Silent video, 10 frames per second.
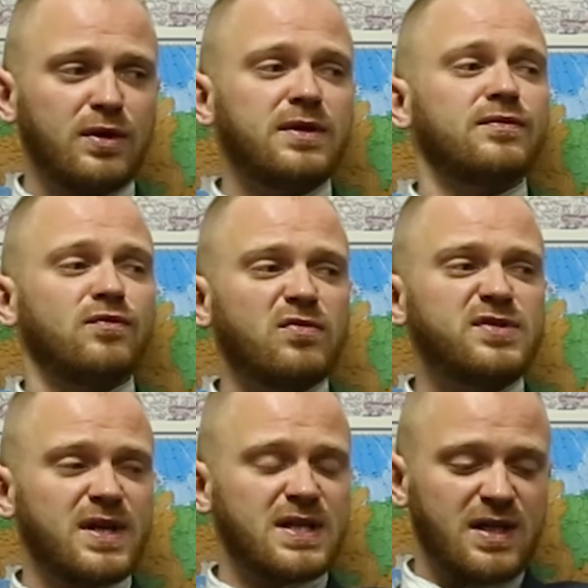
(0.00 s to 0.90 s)
но это
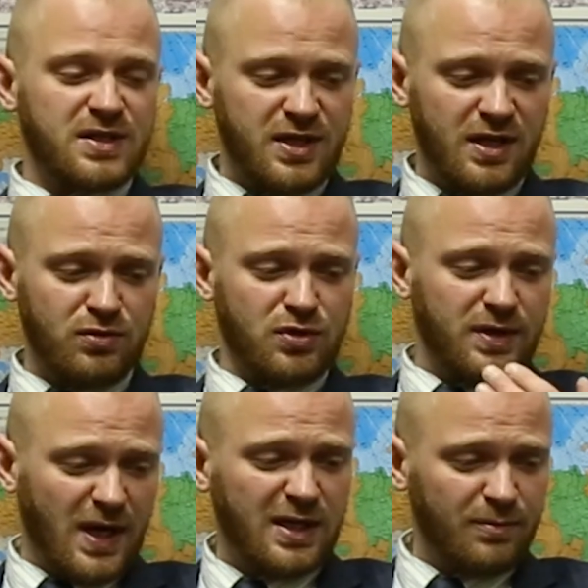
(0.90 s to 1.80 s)
вовсе не означает, что
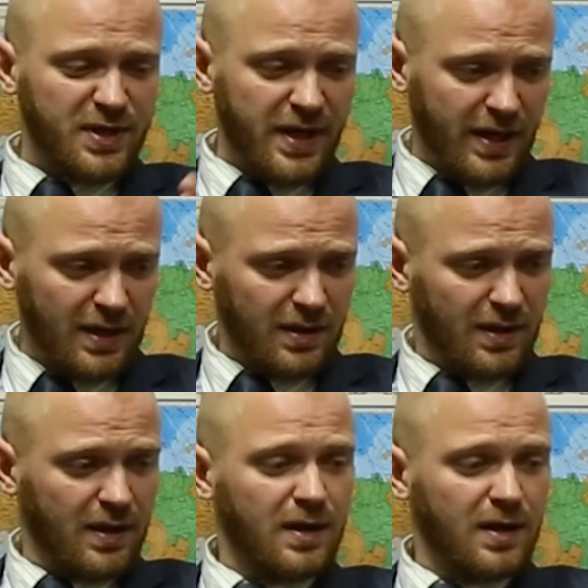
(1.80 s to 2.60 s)
данный материал